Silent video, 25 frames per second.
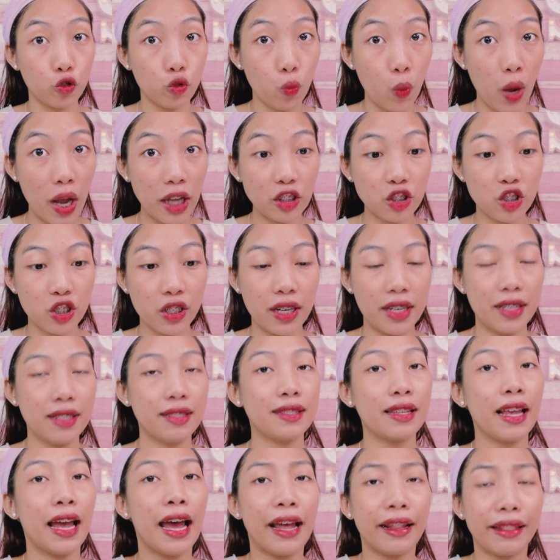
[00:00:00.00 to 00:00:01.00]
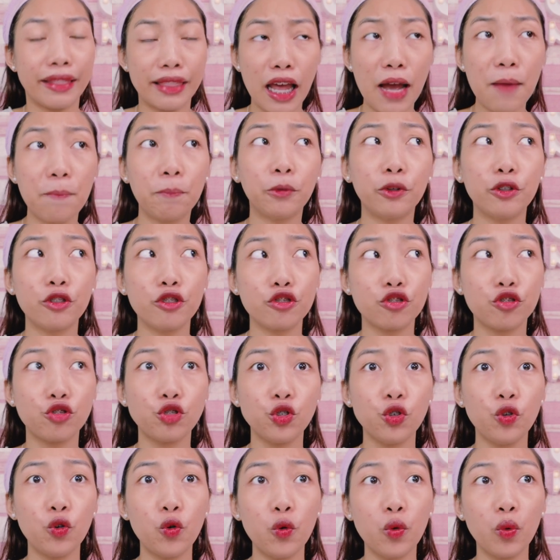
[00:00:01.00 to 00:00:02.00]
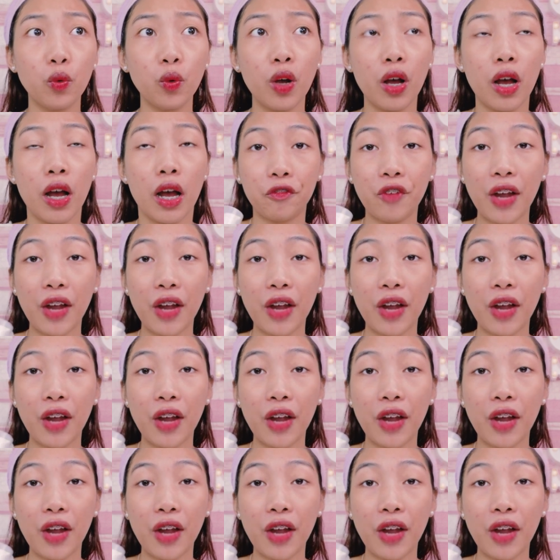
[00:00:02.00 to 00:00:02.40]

swatches, tapos yung